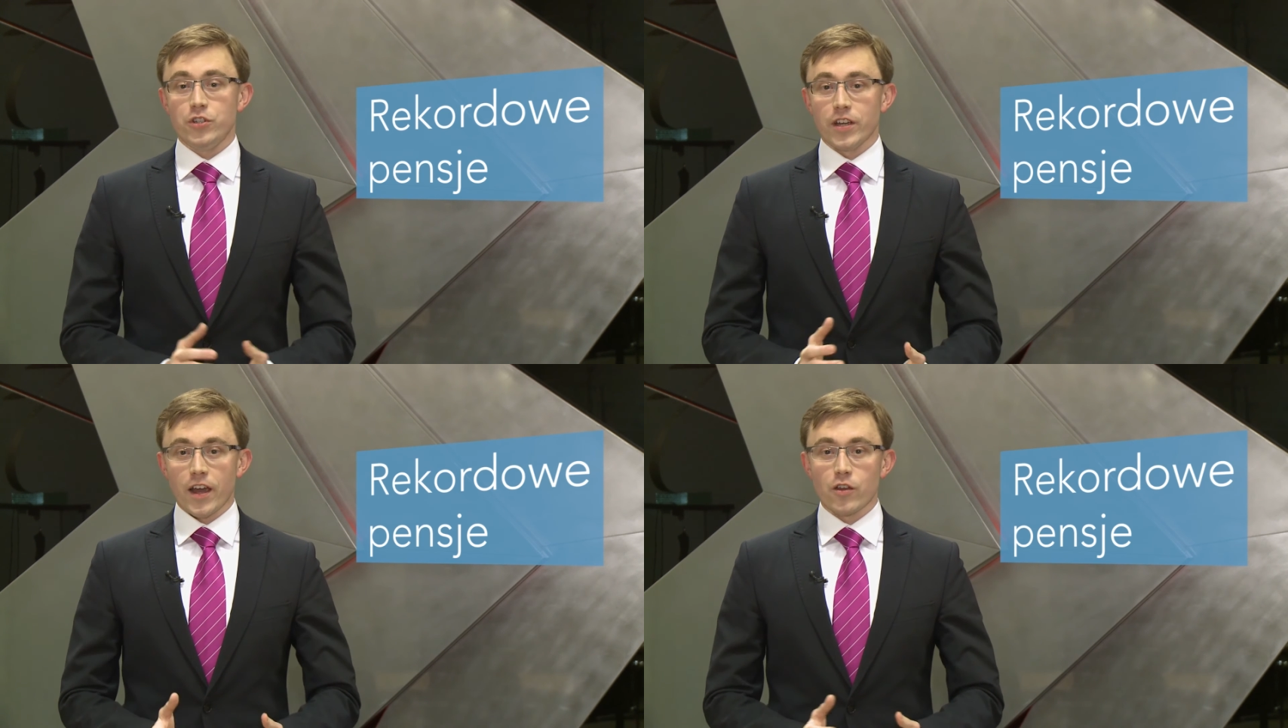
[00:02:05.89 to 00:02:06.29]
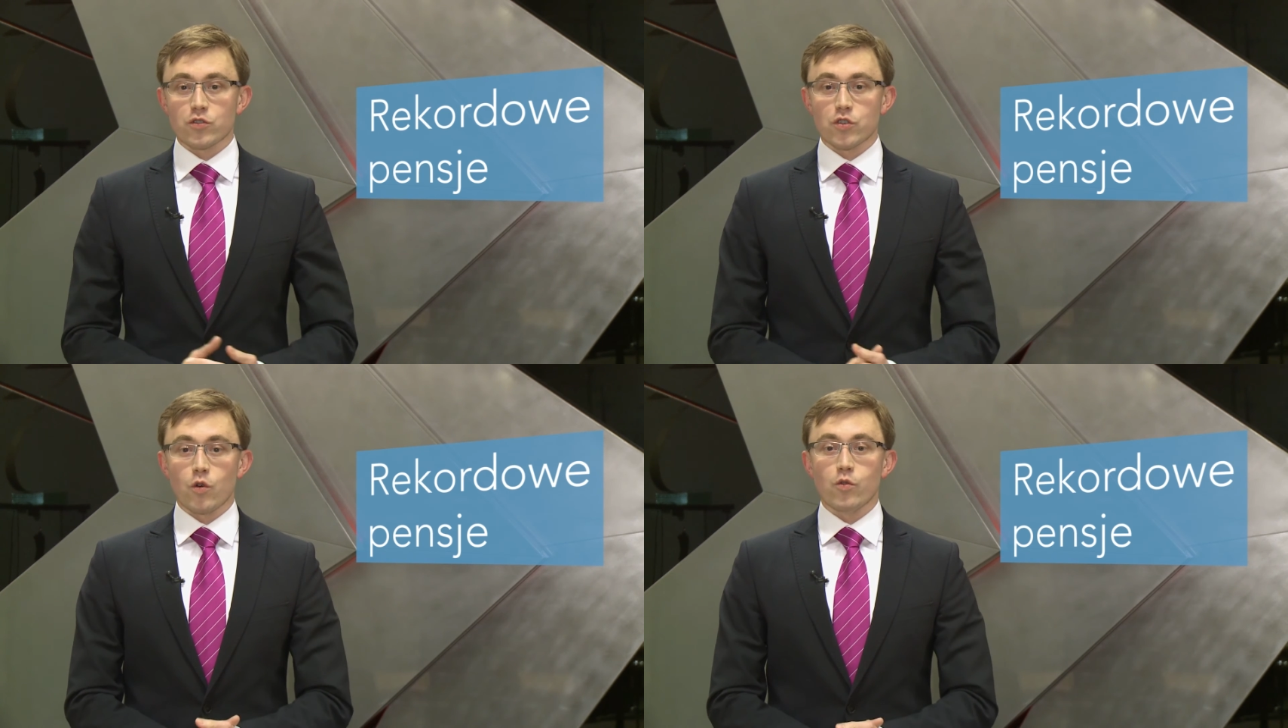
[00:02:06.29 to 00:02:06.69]

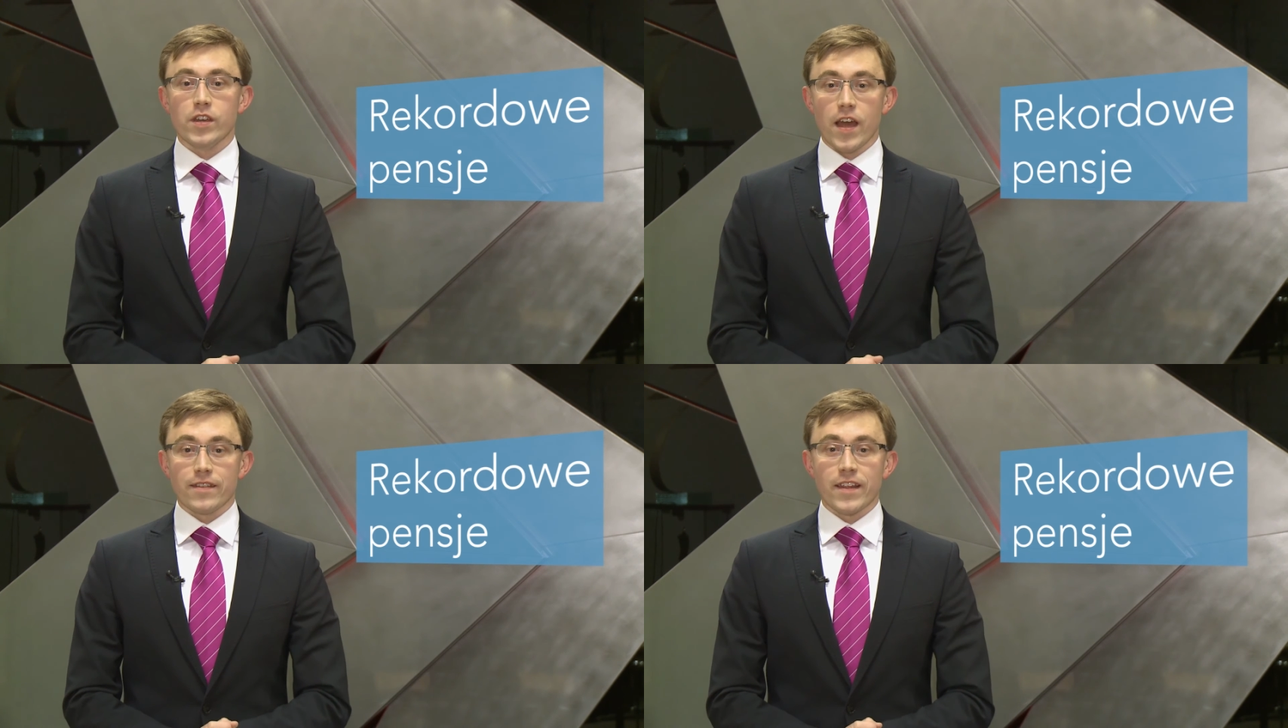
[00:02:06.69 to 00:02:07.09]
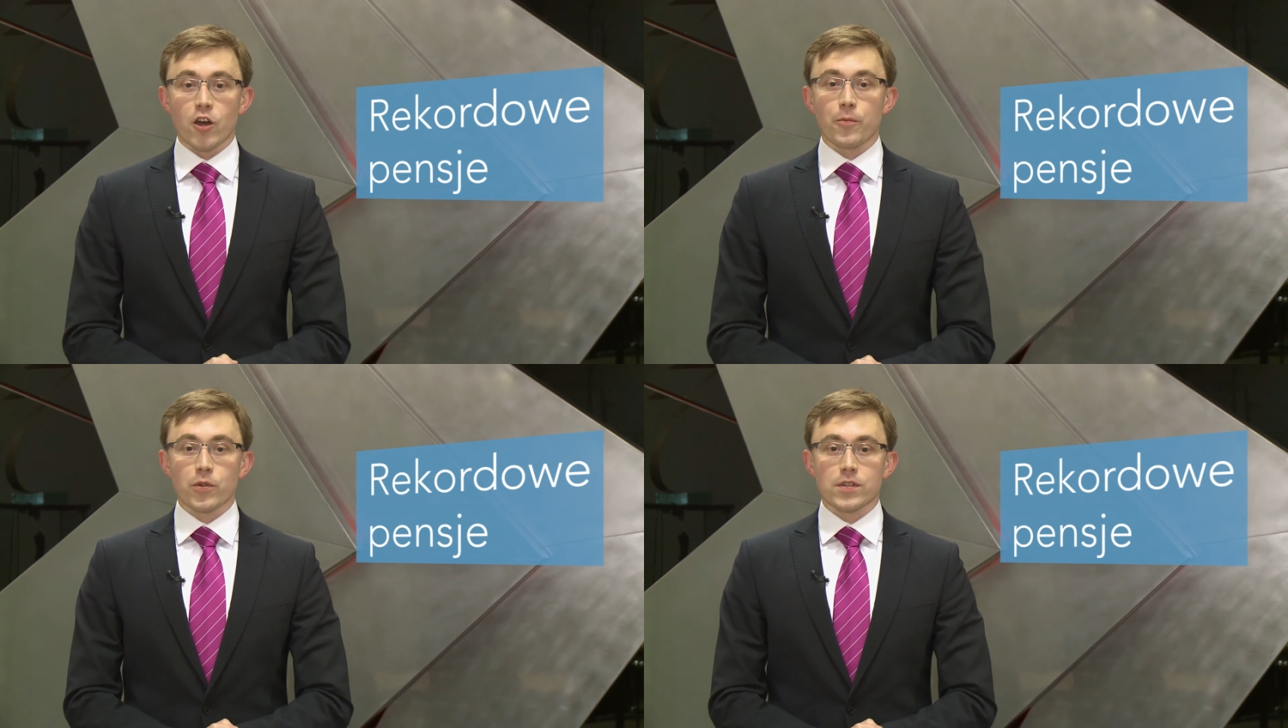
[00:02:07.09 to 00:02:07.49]
sięgającą
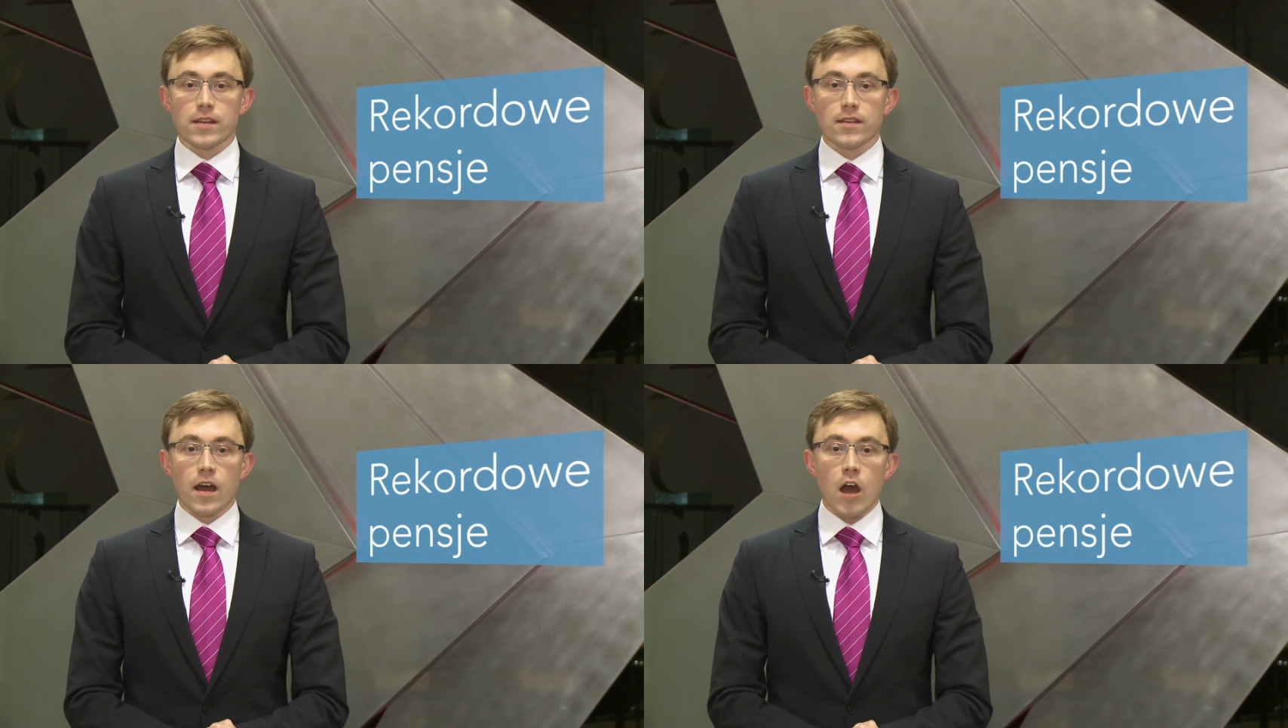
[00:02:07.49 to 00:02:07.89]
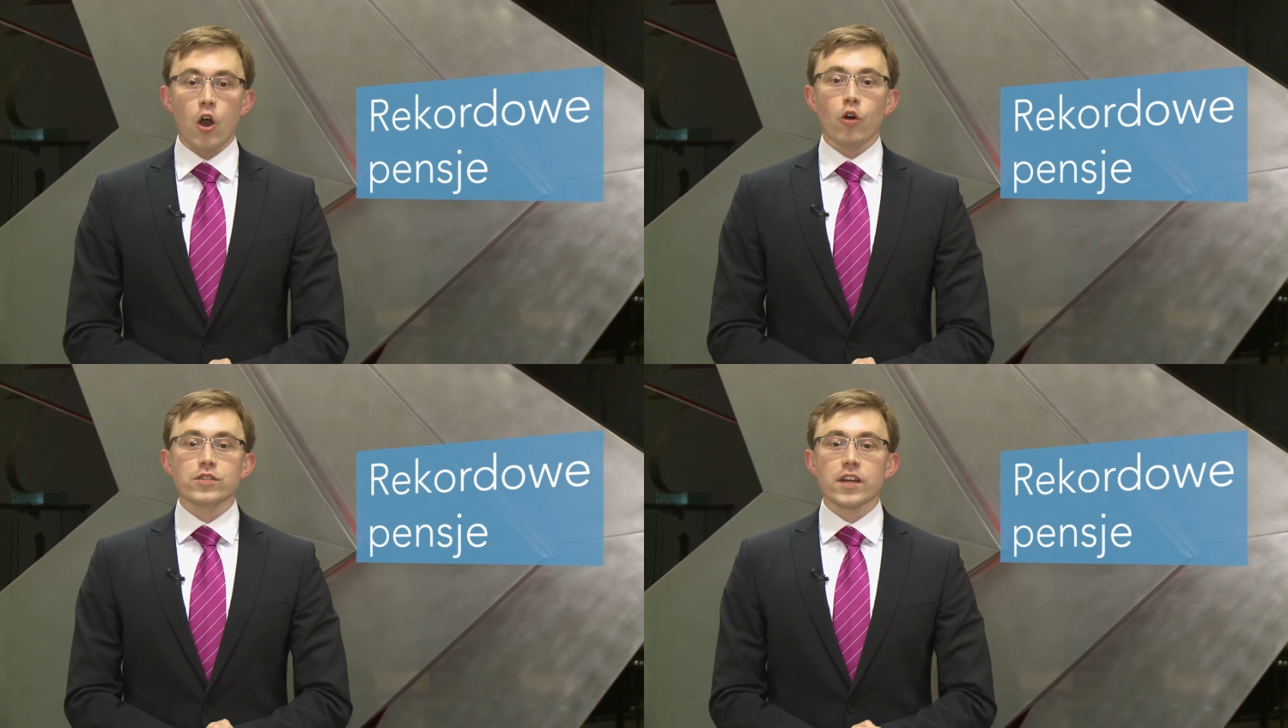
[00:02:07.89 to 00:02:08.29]
1%
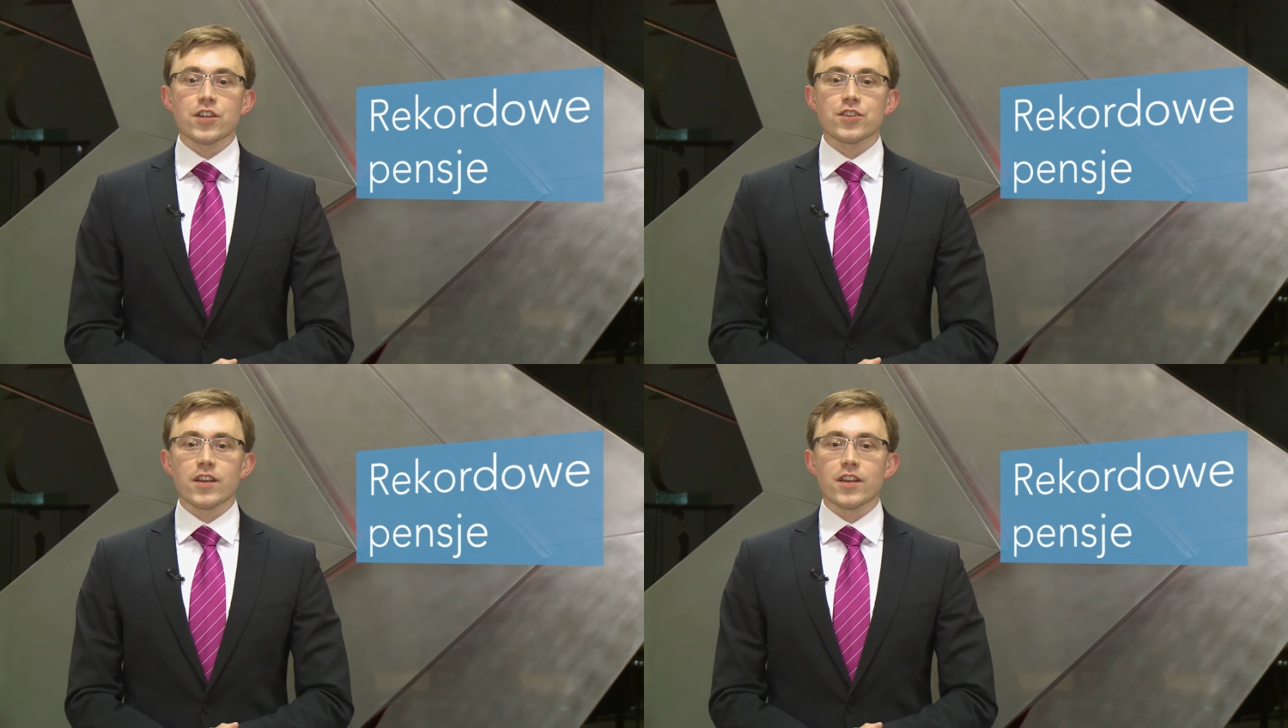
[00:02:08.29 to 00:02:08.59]
oznacza,